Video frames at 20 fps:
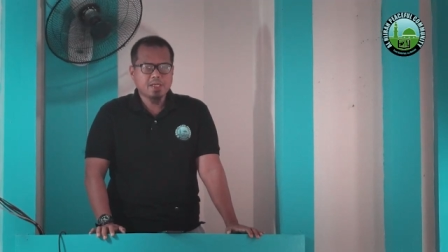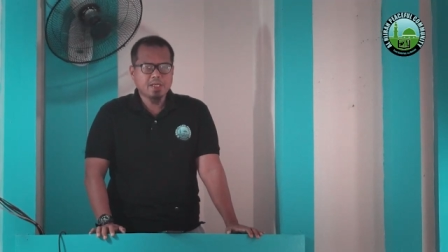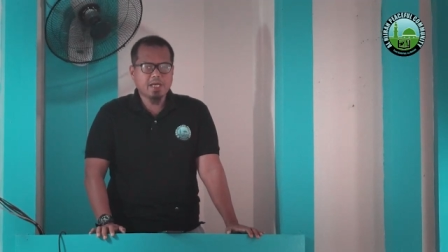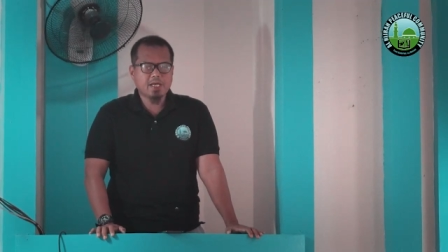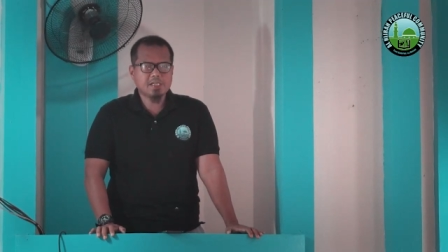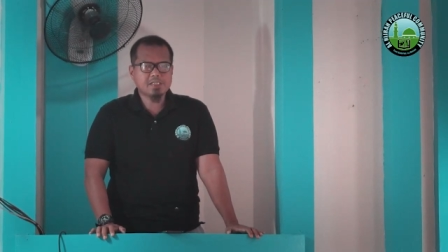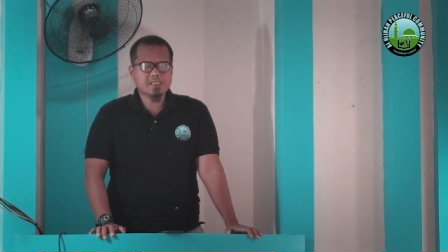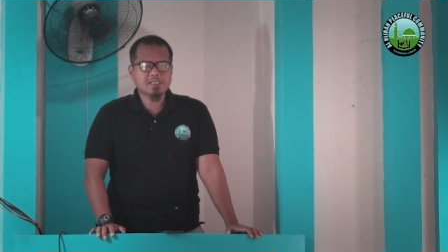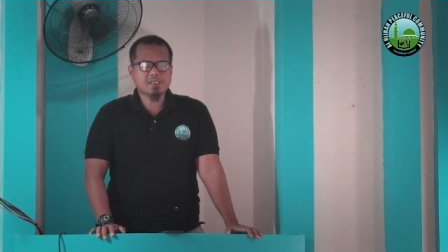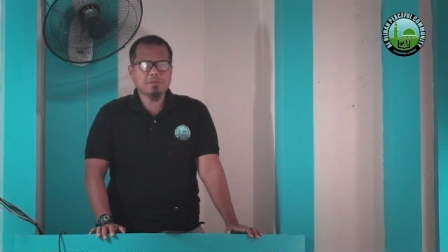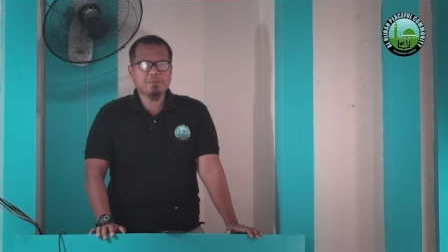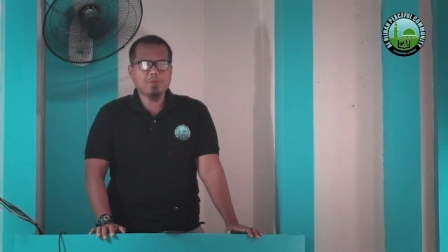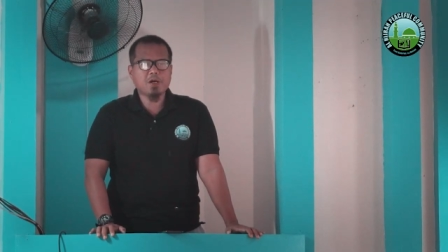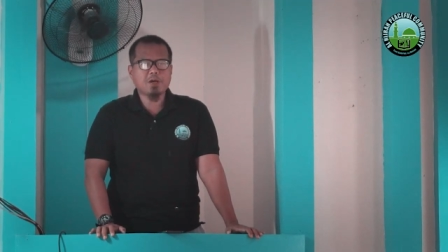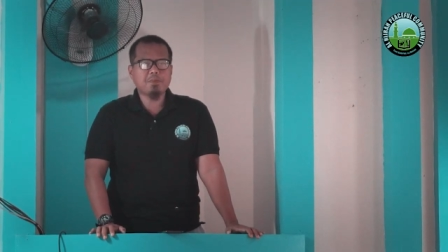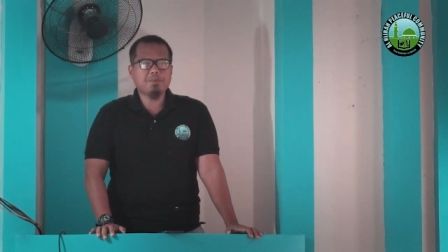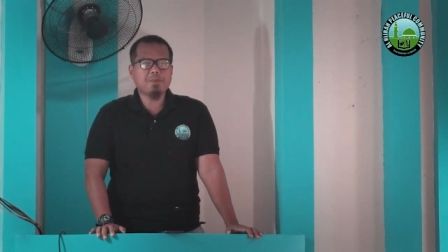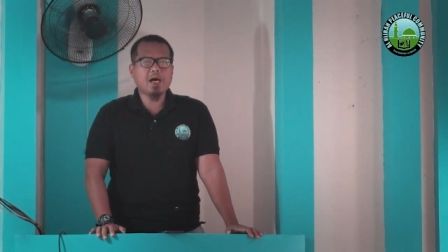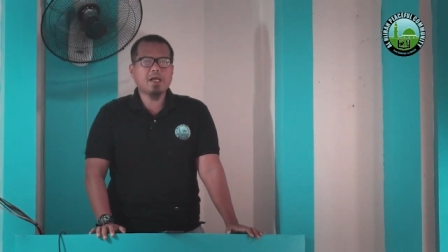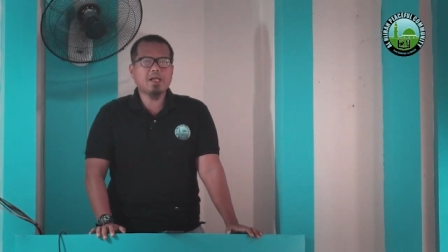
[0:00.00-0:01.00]
kaysa sa
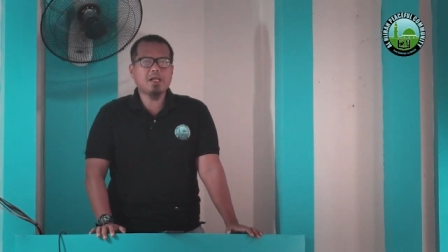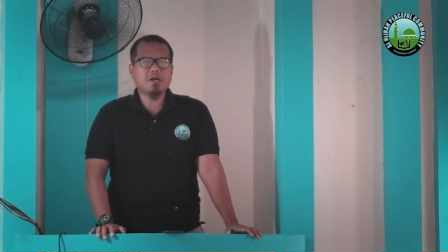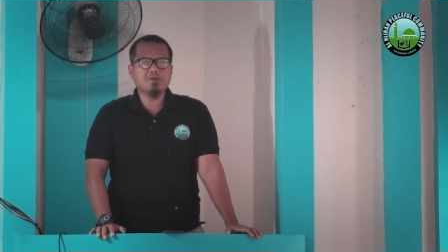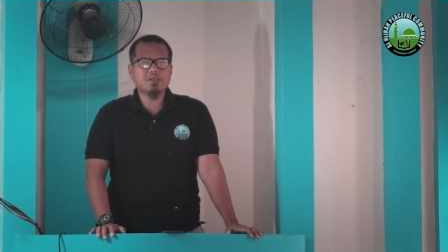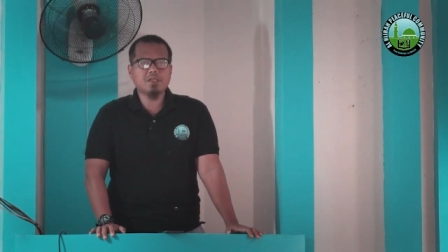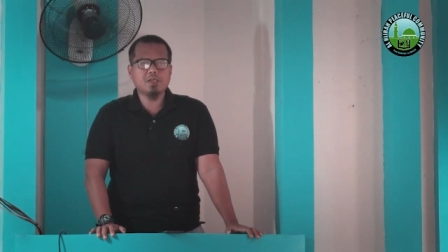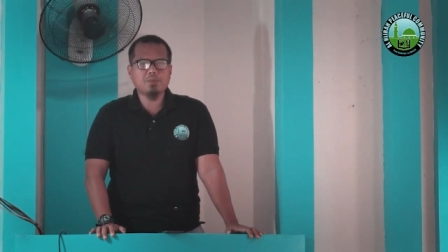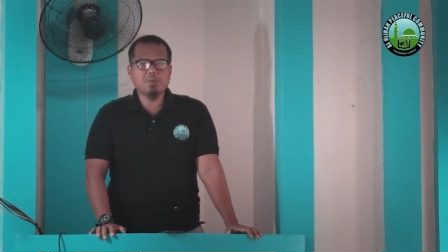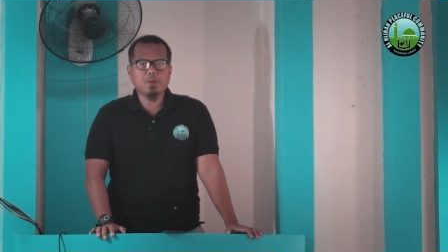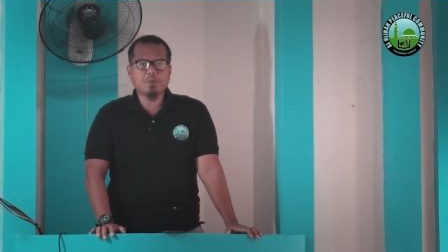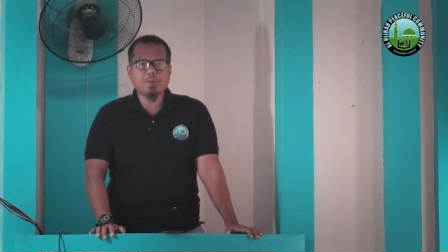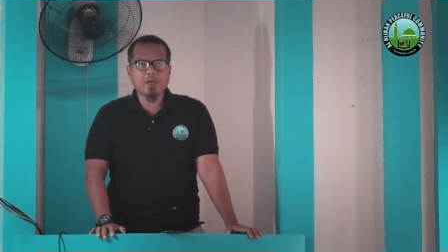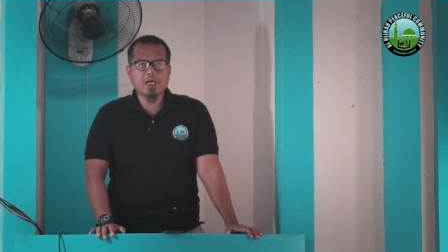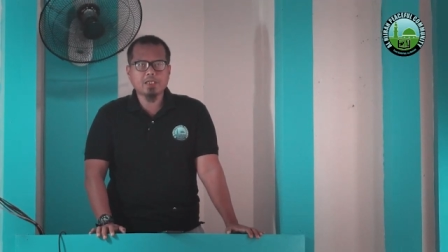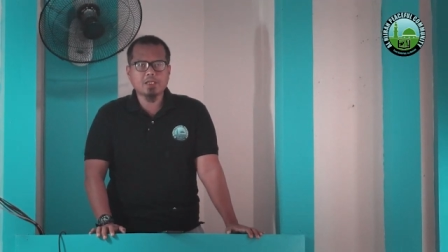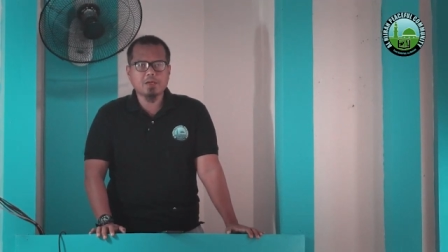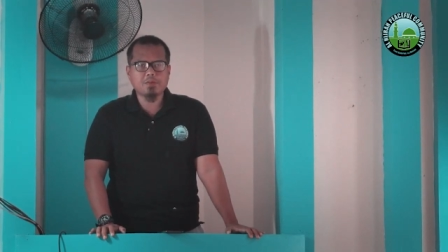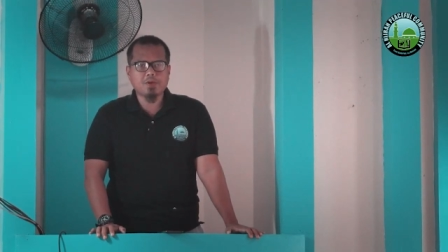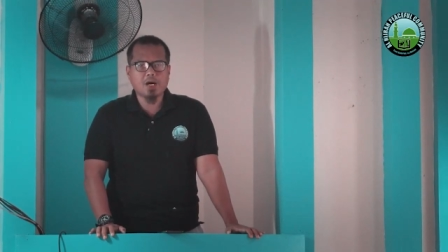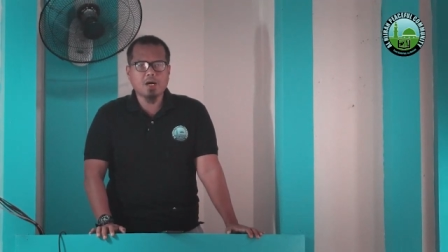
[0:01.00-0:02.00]
pagpanaw ni
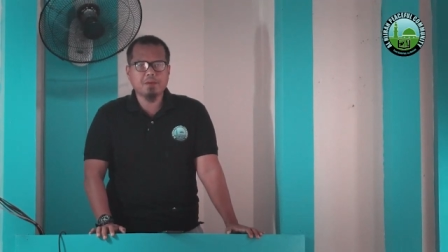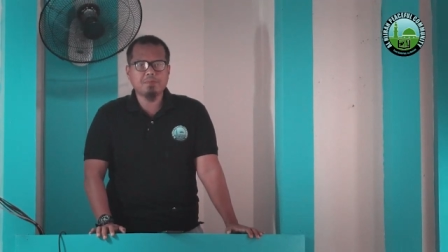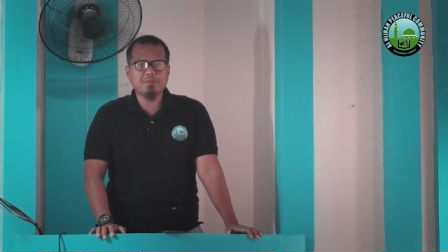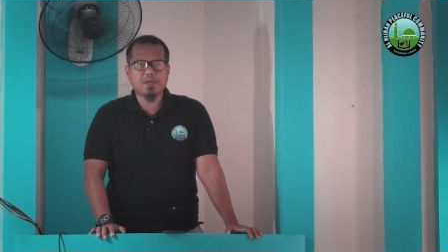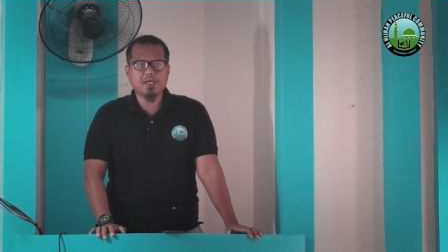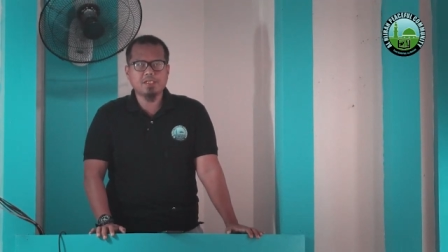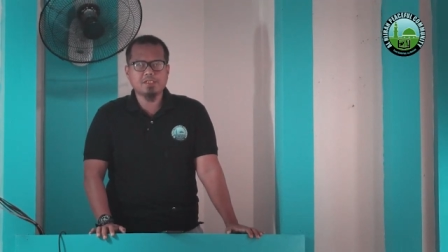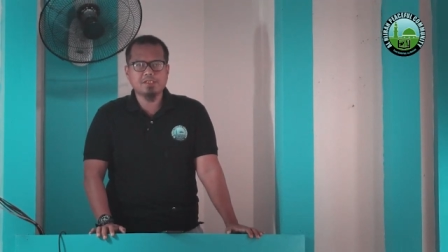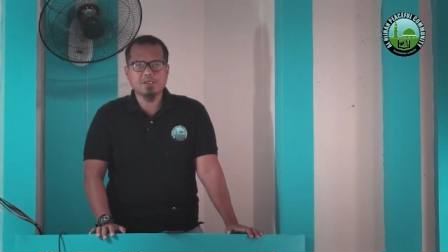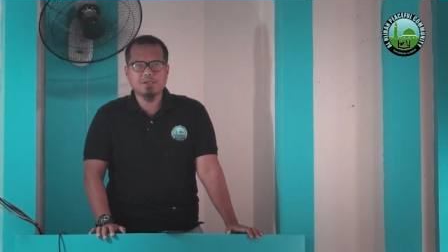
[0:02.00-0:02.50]
Propeta Muhammad